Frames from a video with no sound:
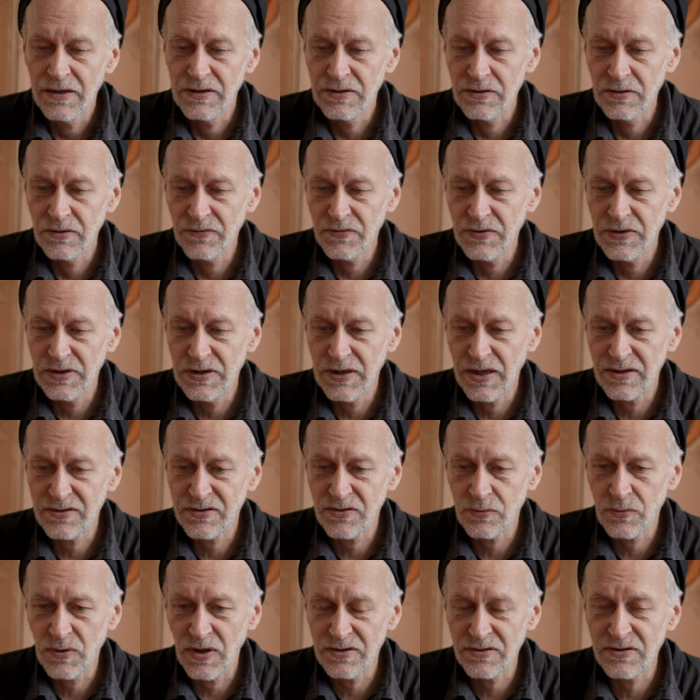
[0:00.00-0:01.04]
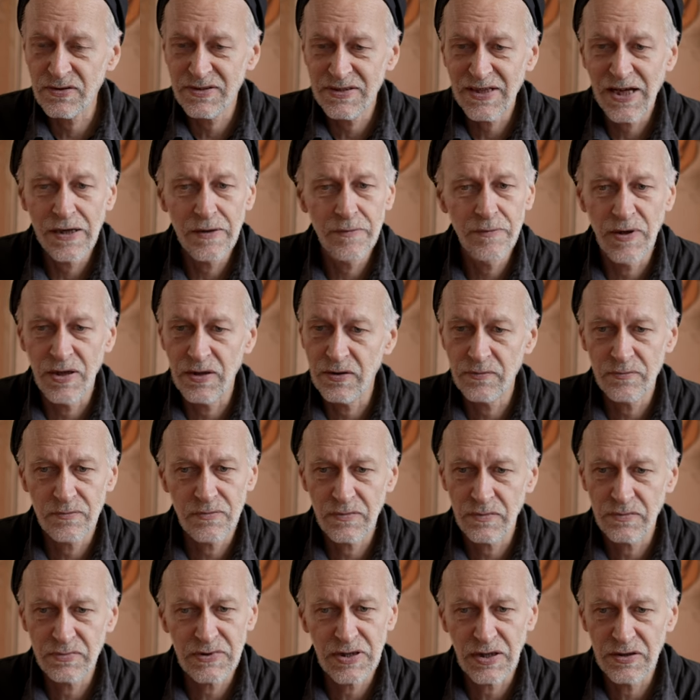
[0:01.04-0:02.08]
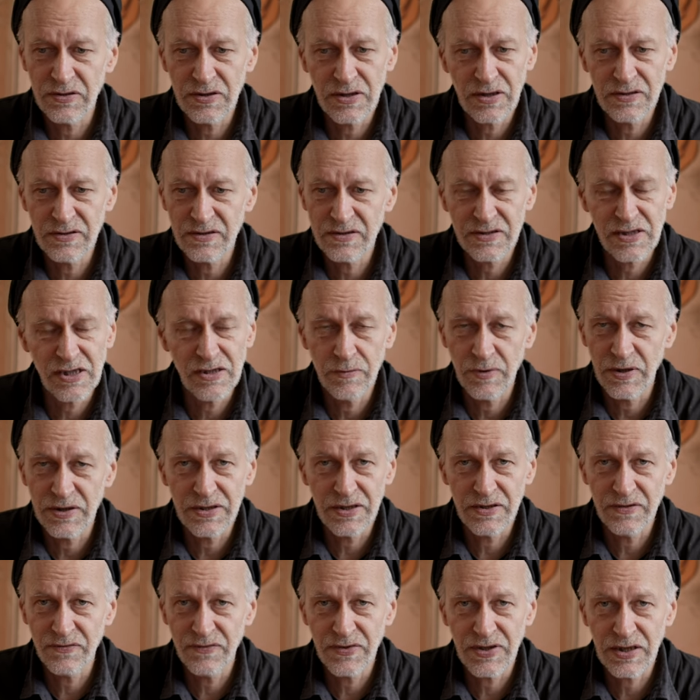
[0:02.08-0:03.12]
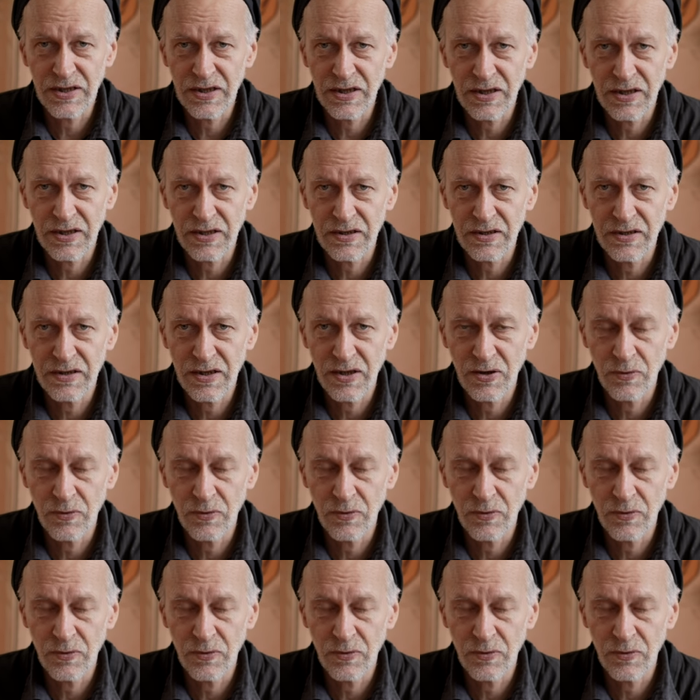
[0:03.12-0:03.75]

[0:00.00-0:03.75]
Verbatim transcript: So viel dazu. Also selber, dann, dann selber den Weg gehen.